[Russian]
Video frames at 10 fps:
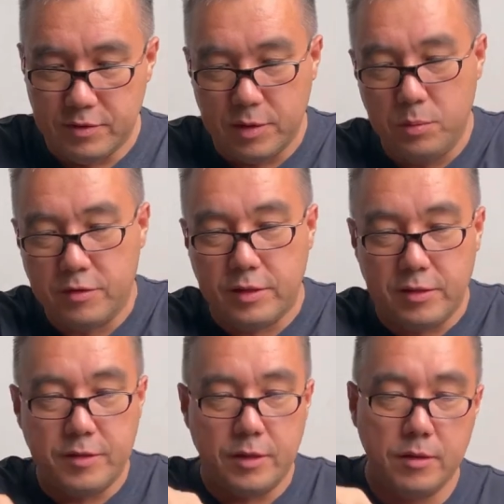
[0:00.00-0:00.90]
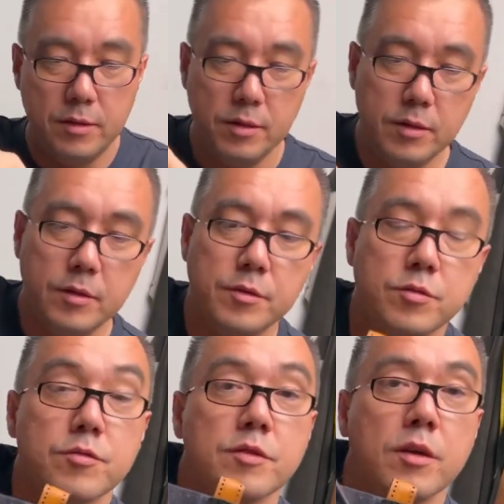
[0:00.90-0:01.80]
забыл сказать. Здесь
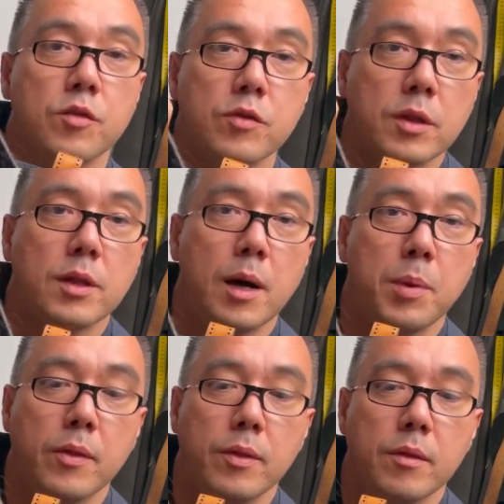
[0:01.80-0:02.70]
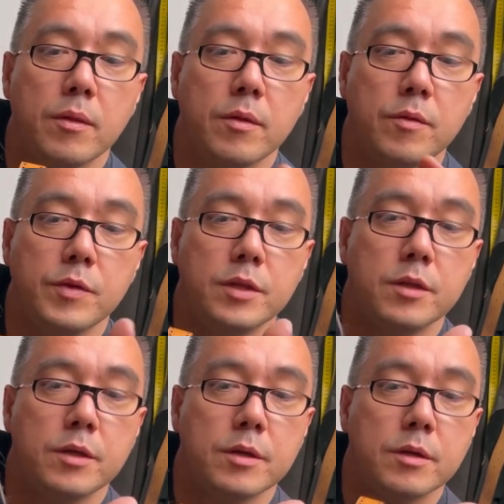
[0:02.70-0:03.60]
установлен клапан. Видите?